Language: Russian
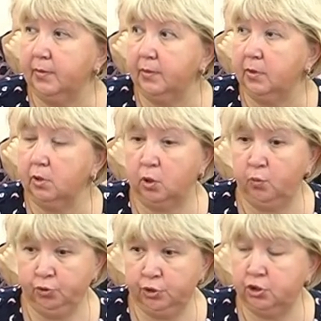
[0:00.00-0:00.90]
работает?
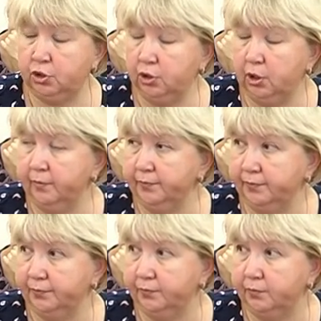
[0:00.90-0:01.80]
Работает четыре.
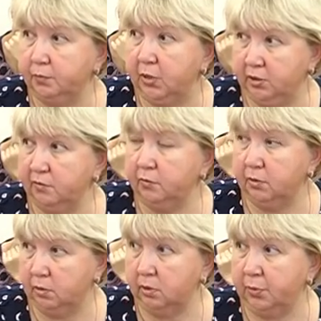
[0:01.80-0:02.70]
Пятый
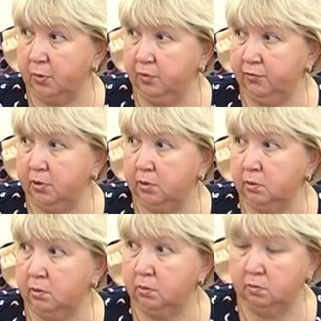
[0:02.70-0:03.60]
на, э, на
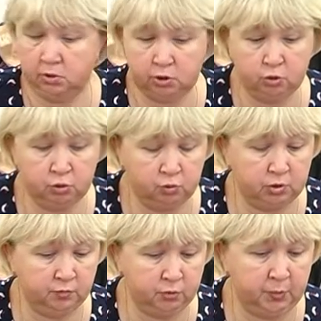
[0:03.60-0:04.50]
промывке. Надеюсь, что
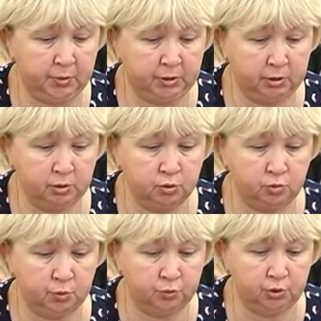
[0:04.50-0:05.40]
сегодня пятый к
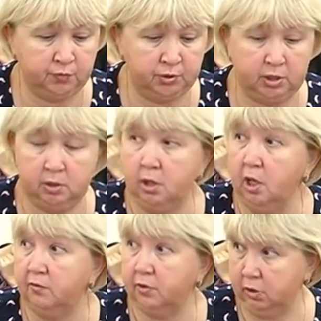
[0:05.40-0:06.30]
концу рабочего дня,
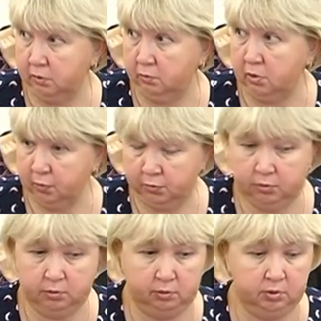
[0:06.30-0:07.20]
вернее, ну как
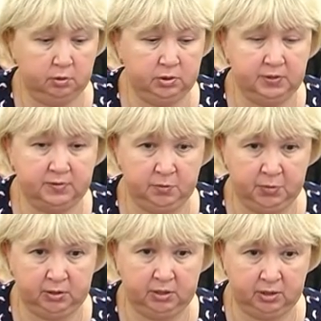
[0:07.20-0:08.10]
бы не совсем
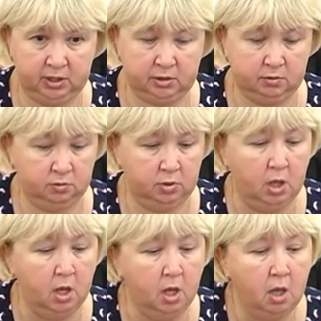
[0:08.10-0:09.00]
пятый, а третий он
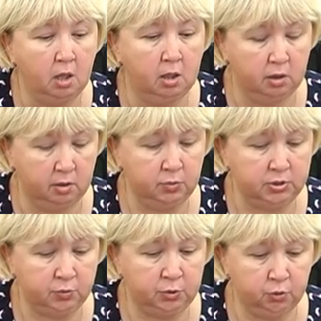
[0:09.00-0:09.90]
э, мы
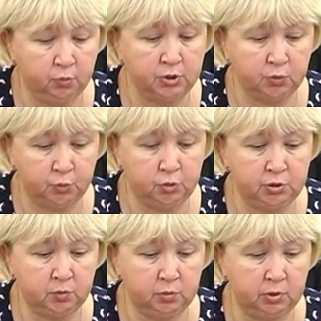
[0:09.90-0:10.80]
соберем,
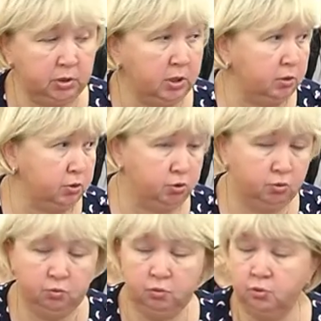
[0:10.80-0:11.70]
запустим. Это
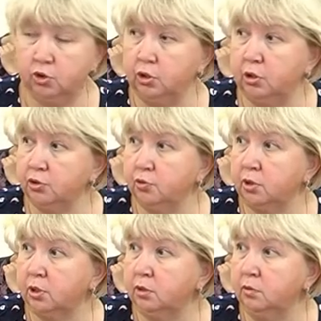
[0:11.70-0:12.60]
еще улучшит должно
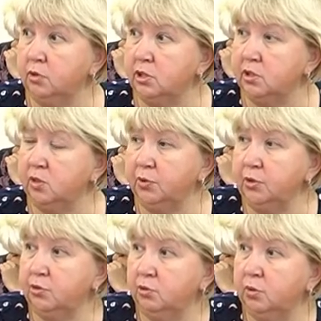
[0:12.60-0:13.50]
картину, если не
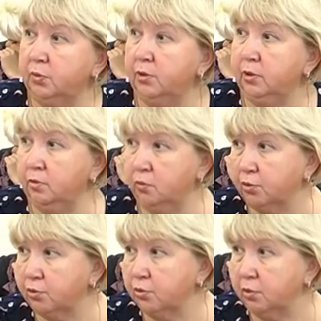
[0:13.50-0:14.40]
принесет дополнительную
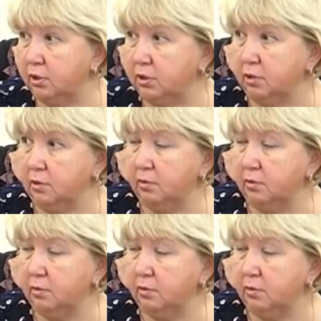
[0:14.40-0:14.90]
порцию грязи.